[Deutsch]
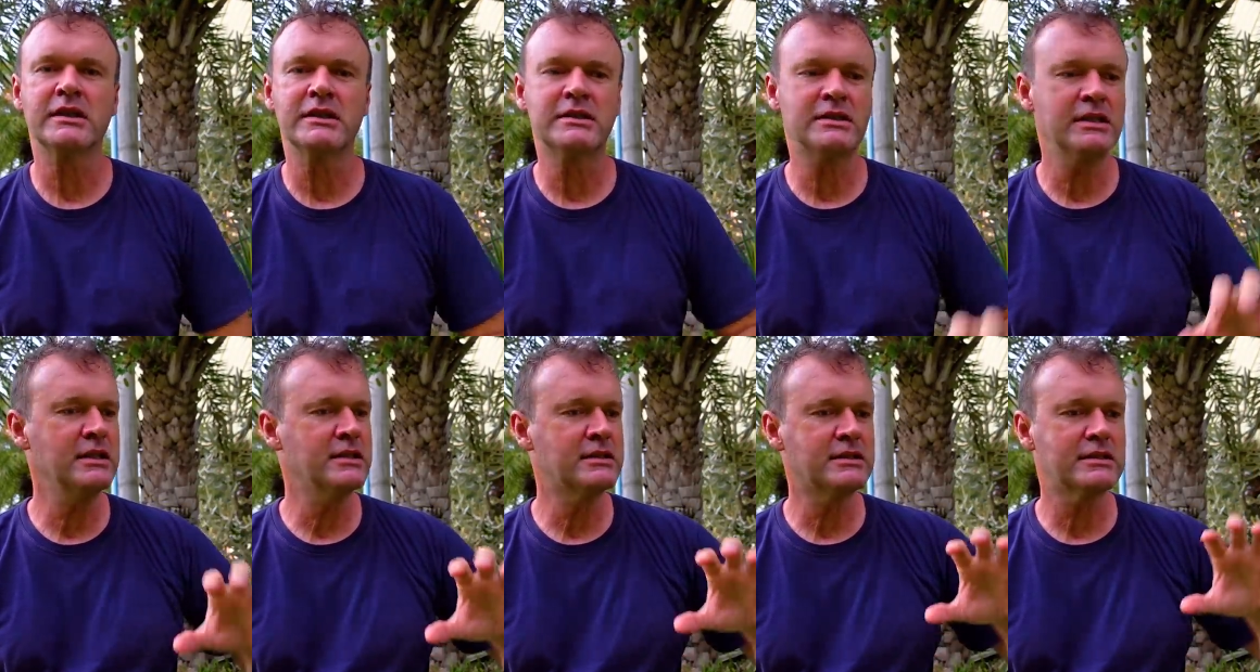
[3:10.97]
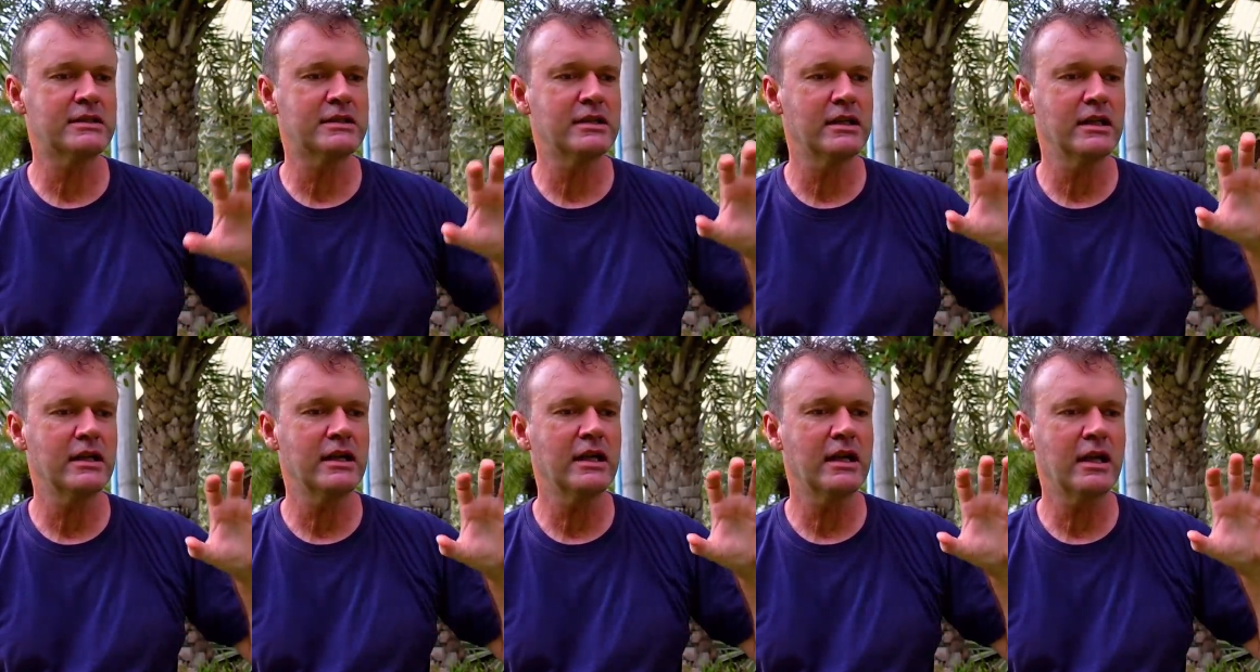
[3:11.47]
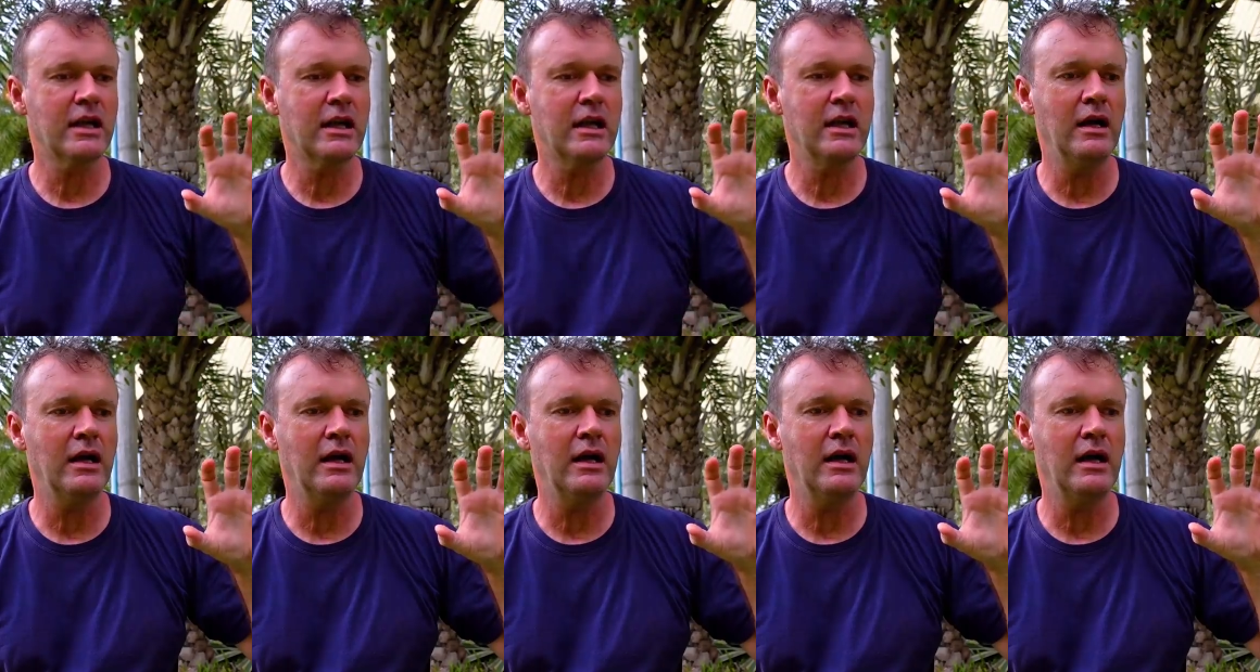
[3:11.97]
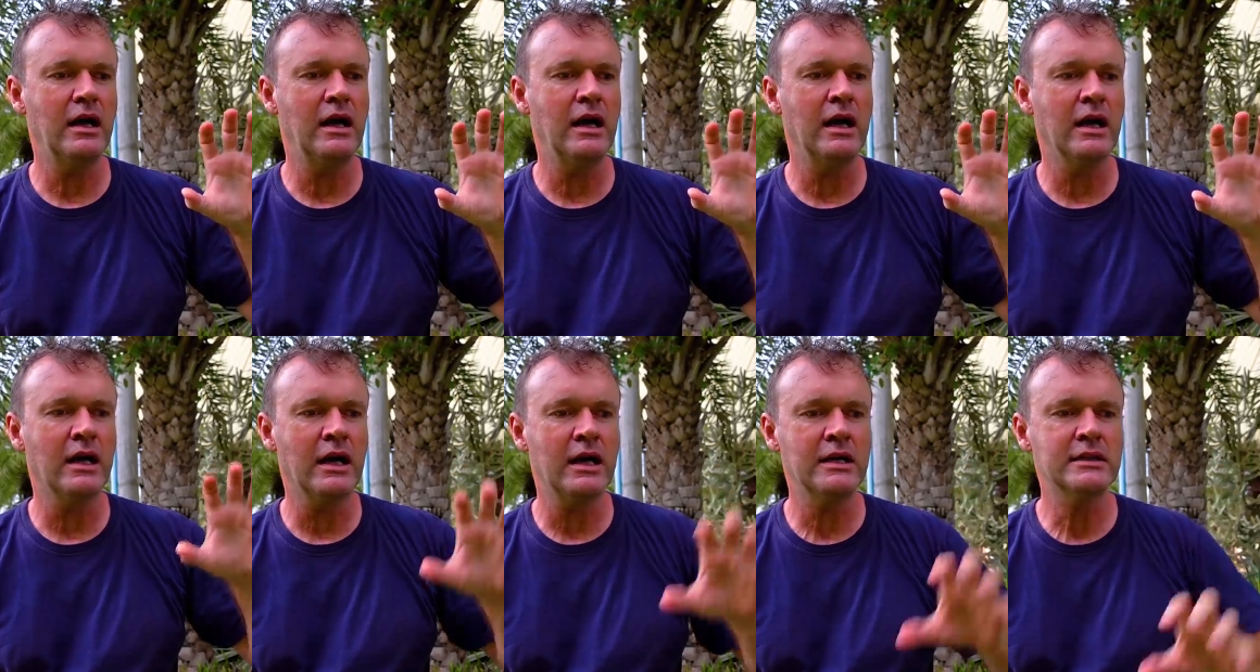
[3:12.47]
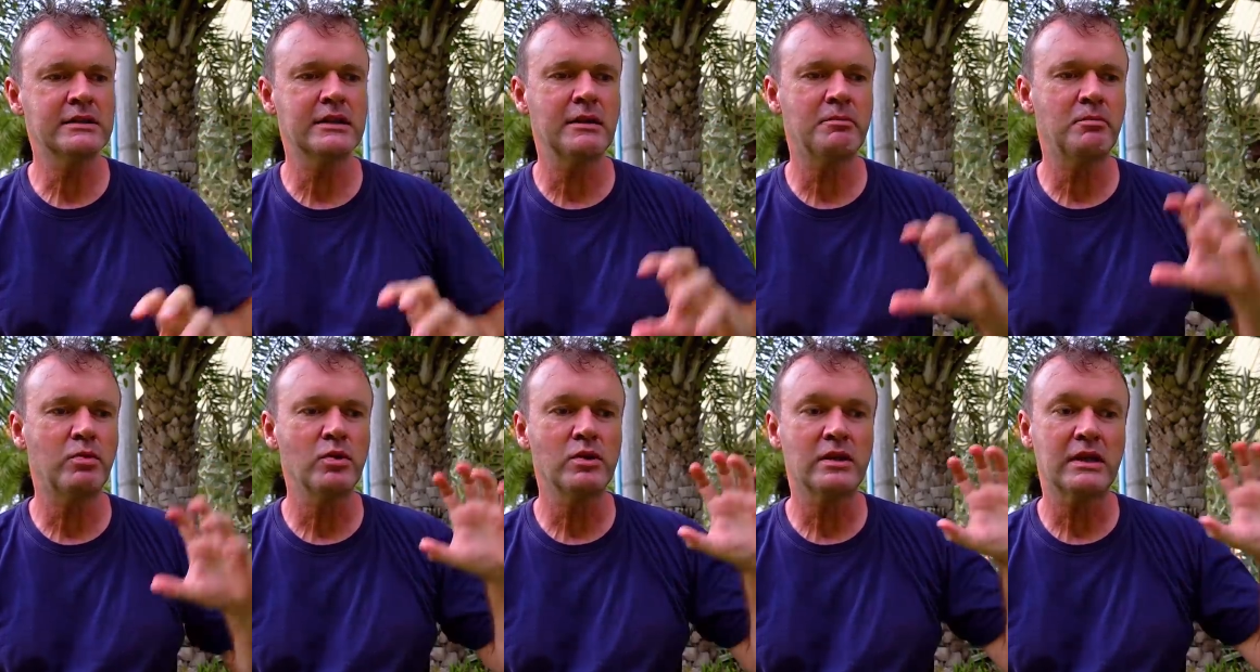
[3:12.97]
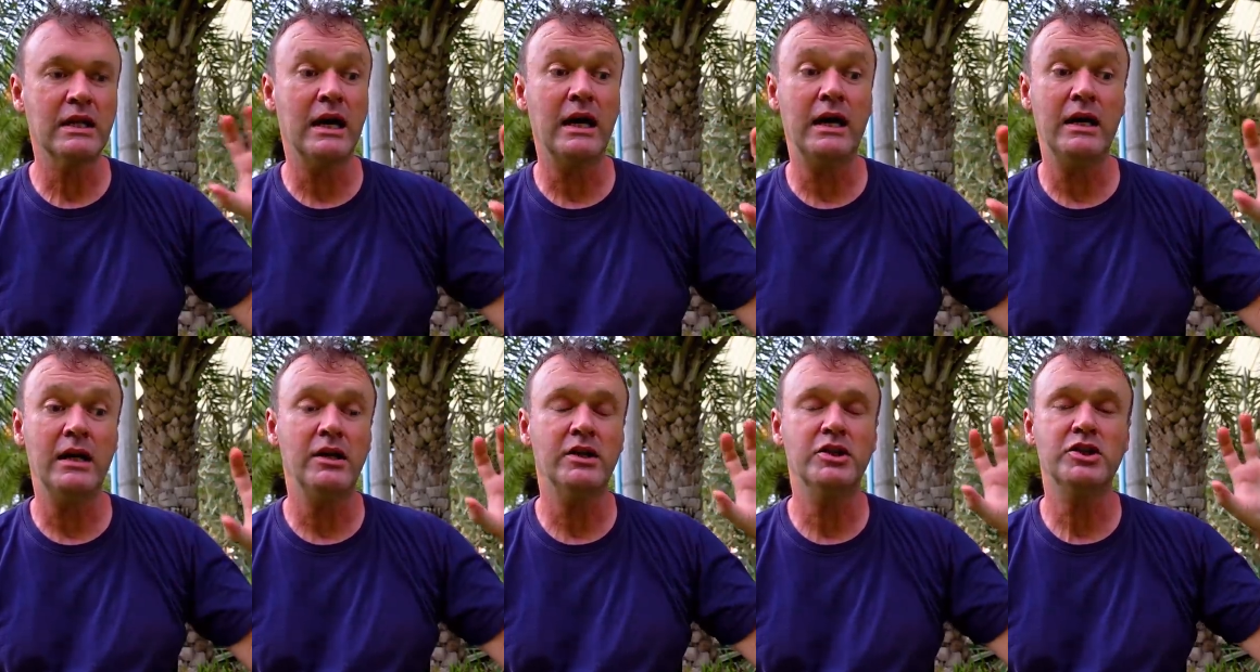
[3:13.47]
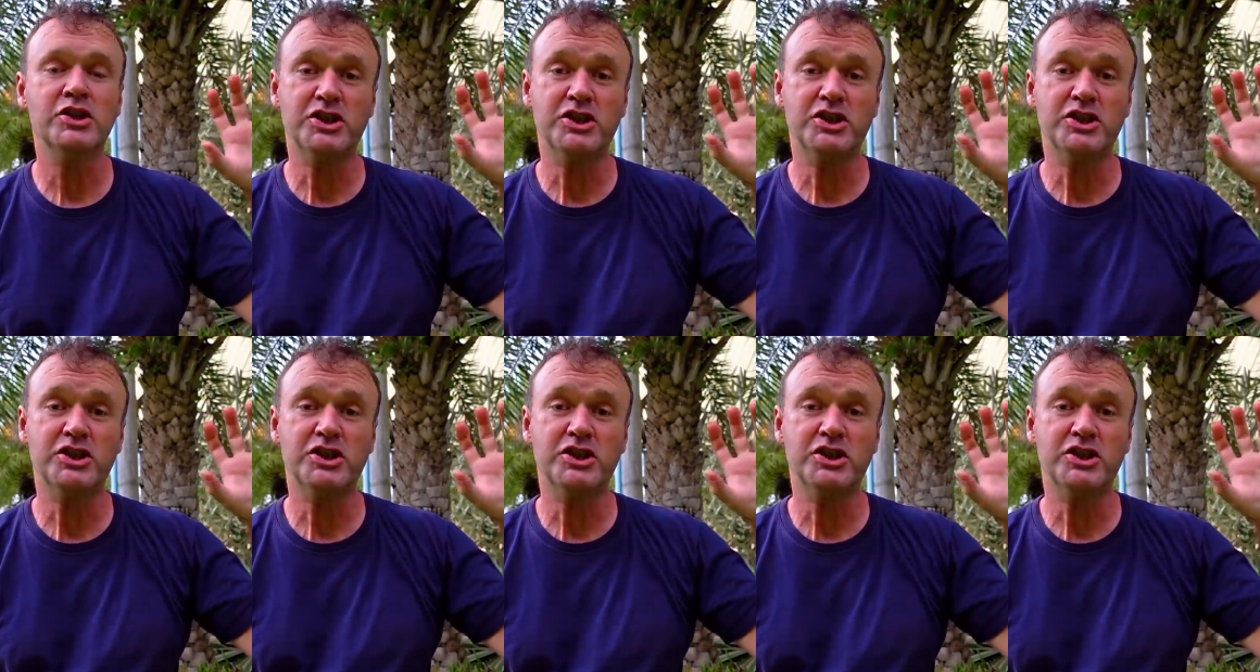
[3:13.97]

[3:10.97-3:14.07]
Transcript: Das ist ein ganzer brutal